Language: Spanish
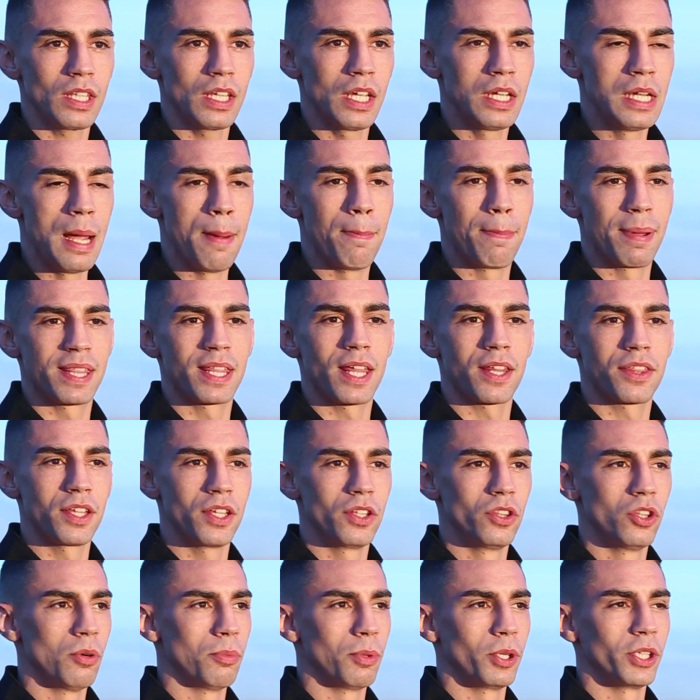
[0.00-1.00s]
y empecé
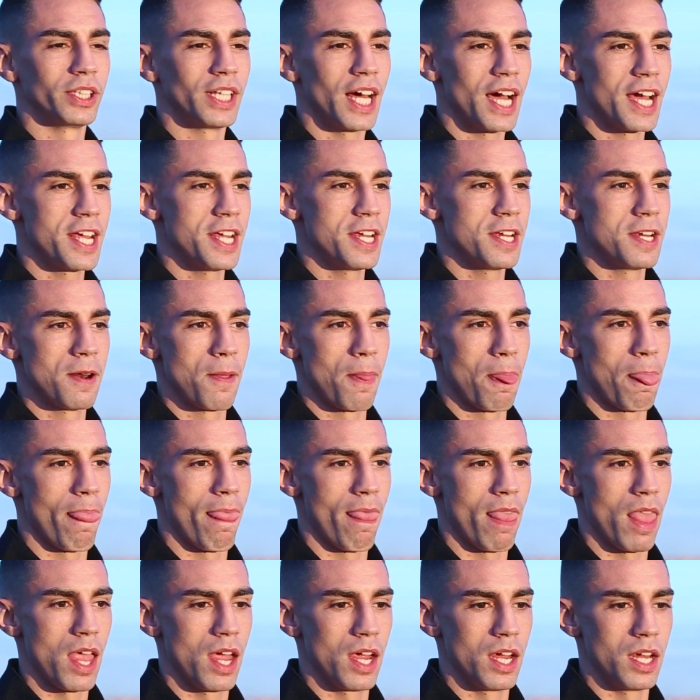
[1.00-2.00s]
haciendo Muay Thai,
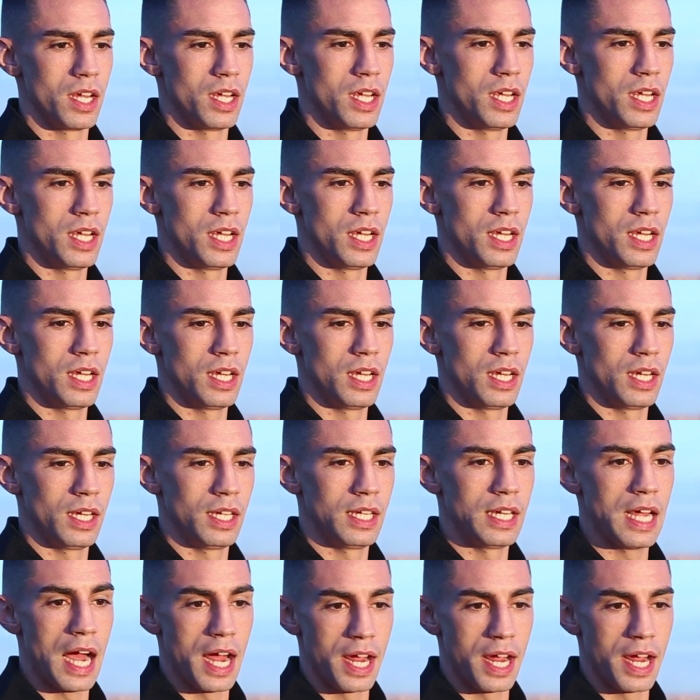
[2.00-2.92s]
y,